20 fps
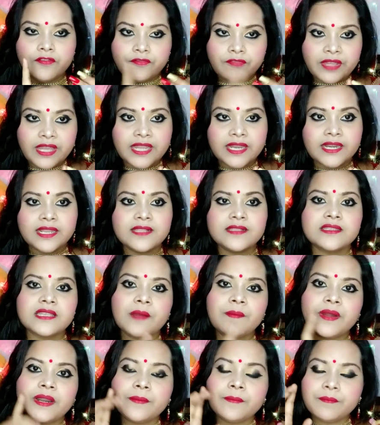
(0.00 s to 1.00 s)
ফেক নেলস
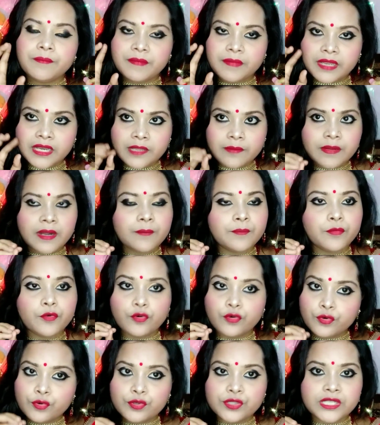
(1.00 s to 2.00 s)
আমার মিনিমাম
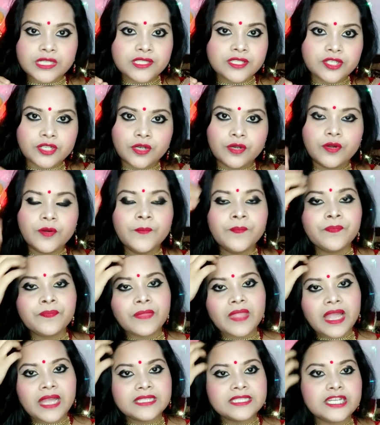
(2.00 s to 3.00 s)
পনেরো দিন ছিল
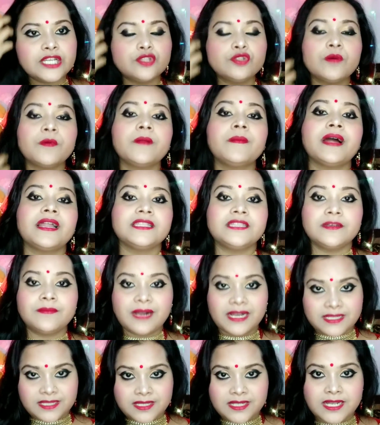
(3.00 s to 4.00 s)
আর যেহেতু আমার বাড়িতে
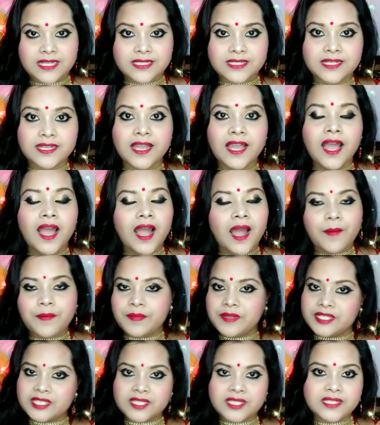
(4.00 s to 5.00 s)
বাচ্চা আছে
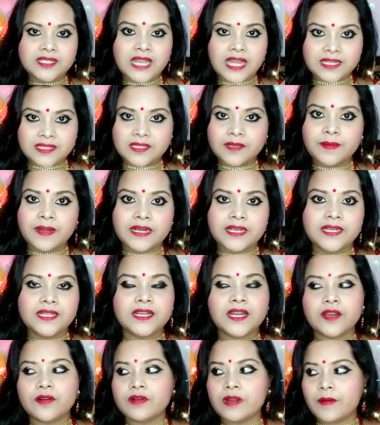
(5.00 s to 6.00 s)
আমি বেশি দিন রাখতে
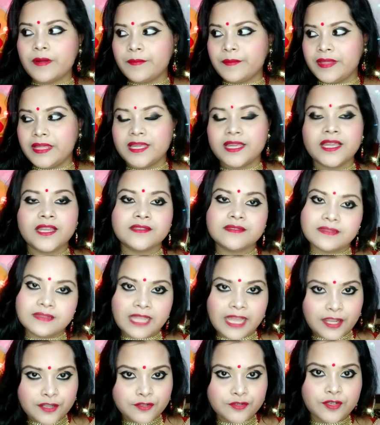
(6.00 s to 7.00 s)
পারিনি কারণ আমার মেয়েকে
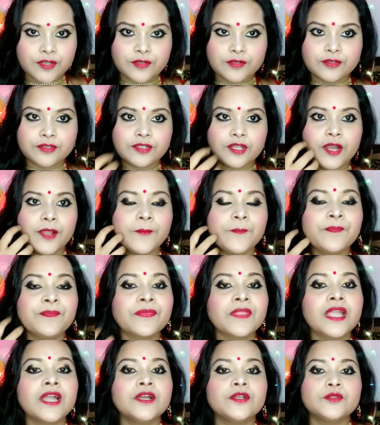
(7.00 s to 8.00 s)
দেখাশোনা করতে হয়
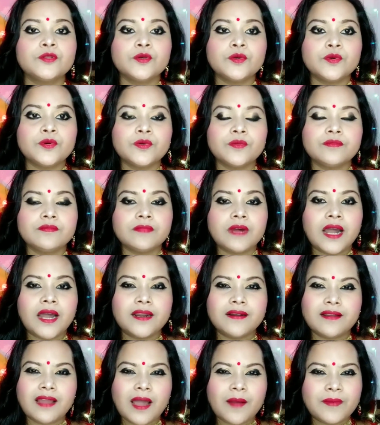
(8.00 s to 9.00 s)
তো
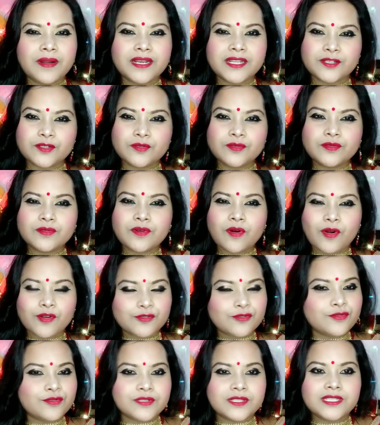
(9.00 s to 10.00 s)
আর আমার একটু
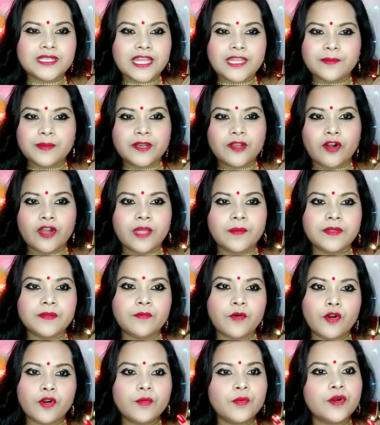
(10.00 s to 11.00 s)
অস্বস্তি টাইপের হয় আমি
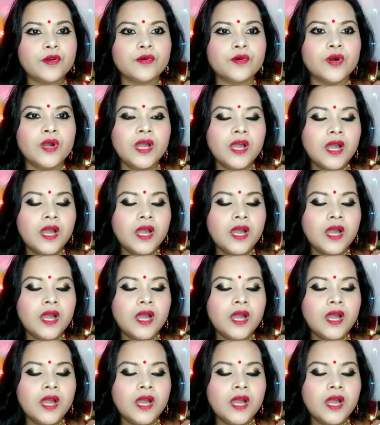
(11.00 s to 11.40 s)
বড় বড়